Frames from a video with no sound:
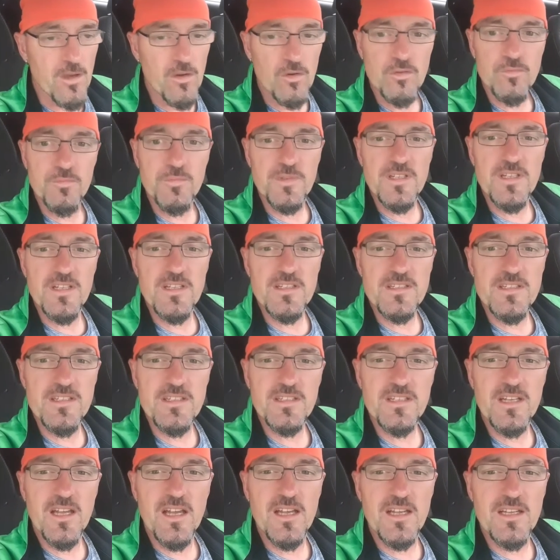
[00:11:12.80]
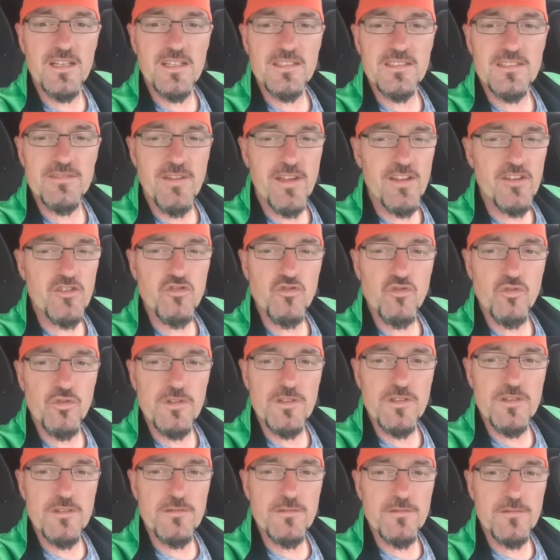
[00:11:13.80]
und bin dann circa zwei
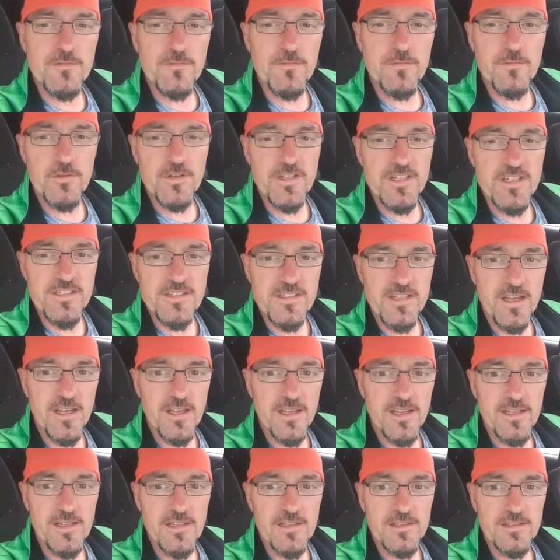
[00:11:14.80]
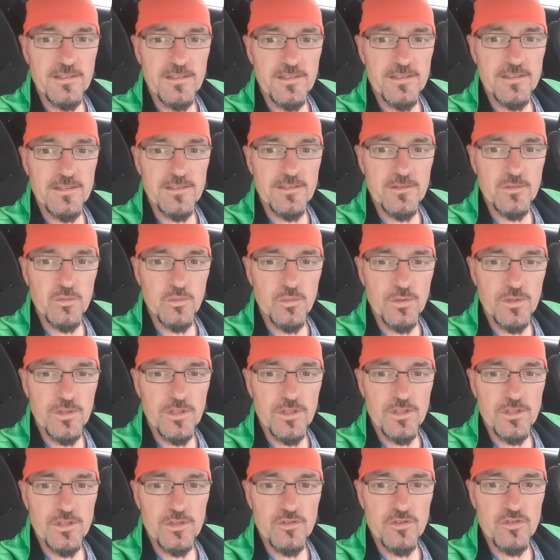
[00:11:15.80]
Stunden Freestyle äh,
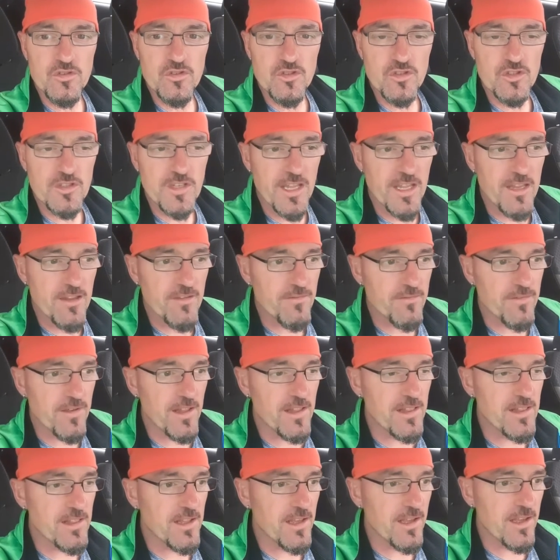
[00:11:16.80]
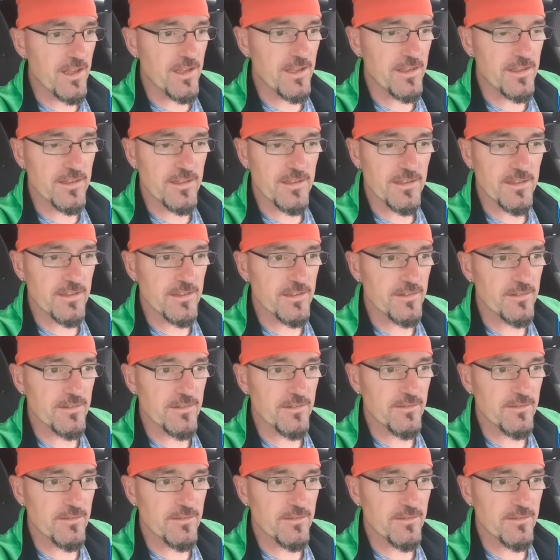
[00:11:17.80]
durch Schneefelder, äh,